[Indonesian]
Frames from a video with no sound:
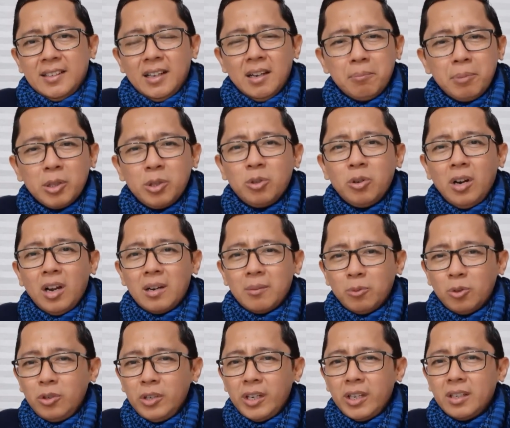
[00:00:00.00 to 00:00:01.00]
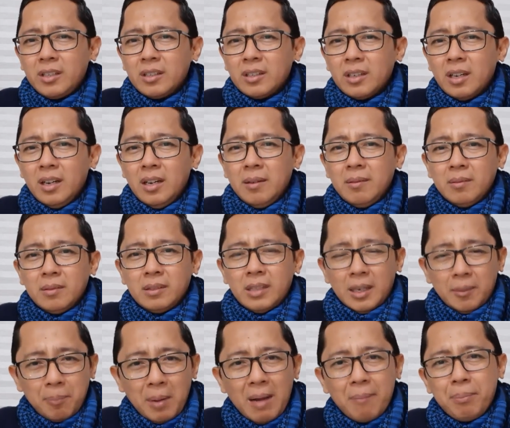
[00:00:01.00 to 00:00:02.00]
kebetulan mungkin uh,
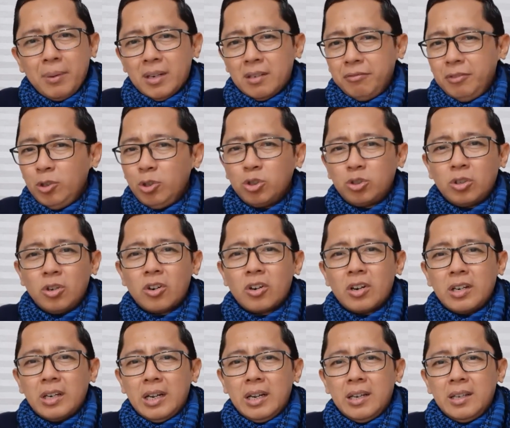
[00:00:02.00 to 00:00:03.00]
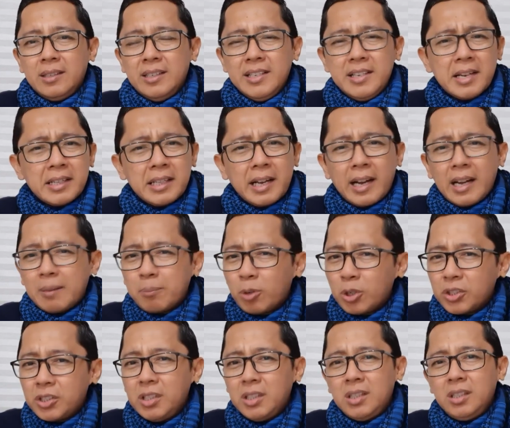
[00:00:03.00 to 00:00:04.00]
terpapar virus corona, dinyatakan
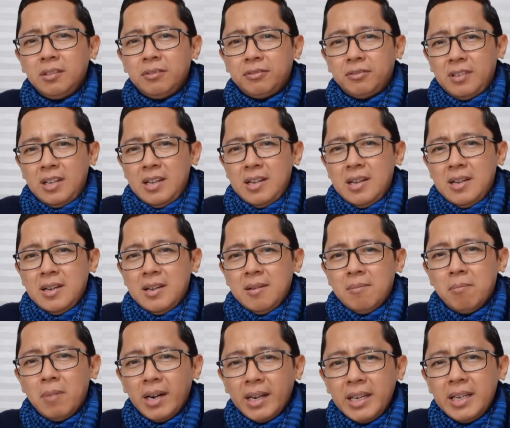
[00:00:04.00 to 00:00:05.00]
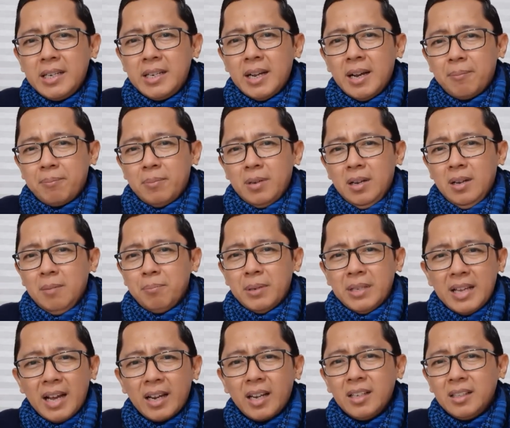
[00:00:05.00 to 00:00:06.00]
positif mengidap uh,
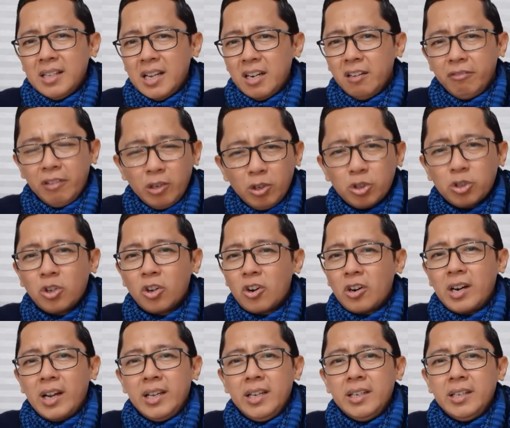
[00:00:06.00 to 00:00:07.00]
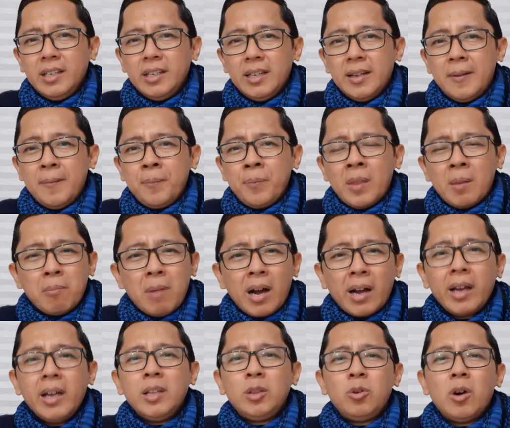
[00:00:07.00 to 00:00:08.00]
penyakit dari virus corona ini,
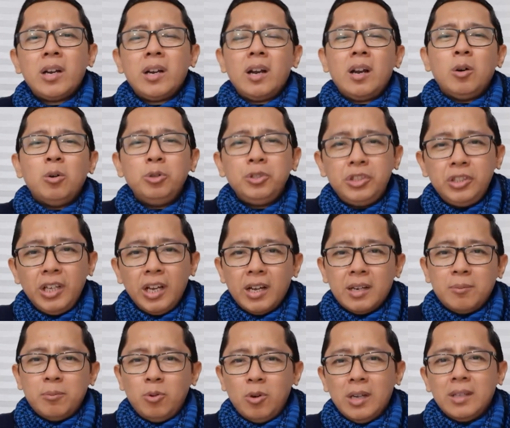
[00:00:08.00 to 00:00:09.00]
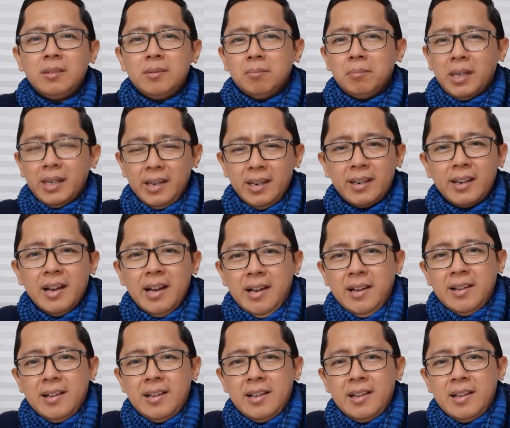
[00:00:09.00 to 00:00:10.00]
maka itu adalah ujian buat mereka.
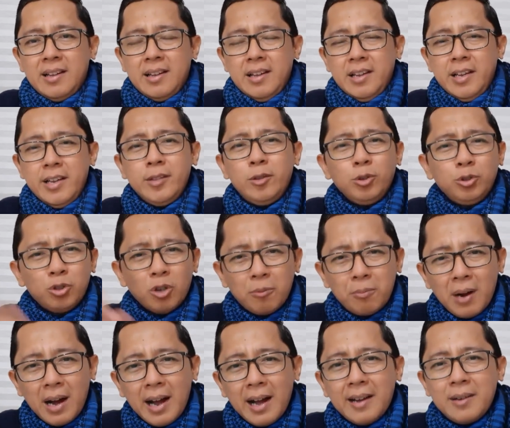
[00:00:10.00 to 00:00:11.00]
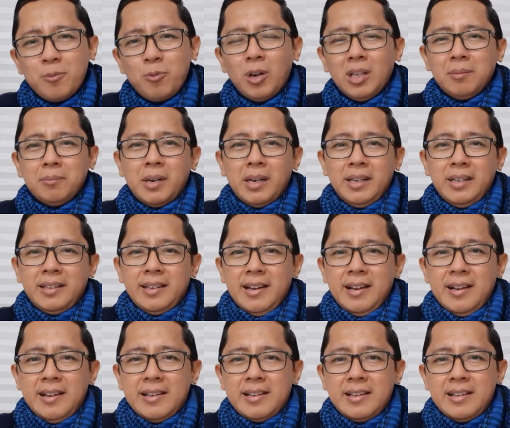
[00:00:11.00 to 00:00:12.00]
Itu cobaan buat
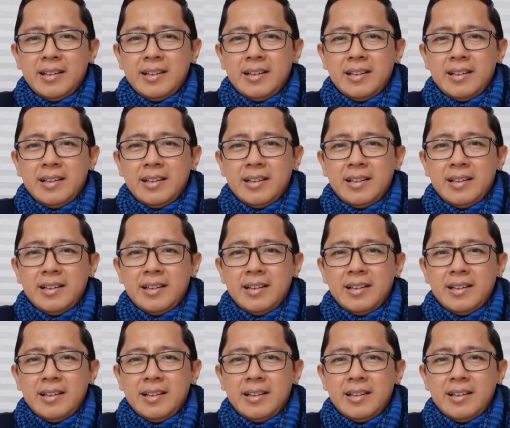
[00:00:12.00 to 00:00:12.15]
mereka.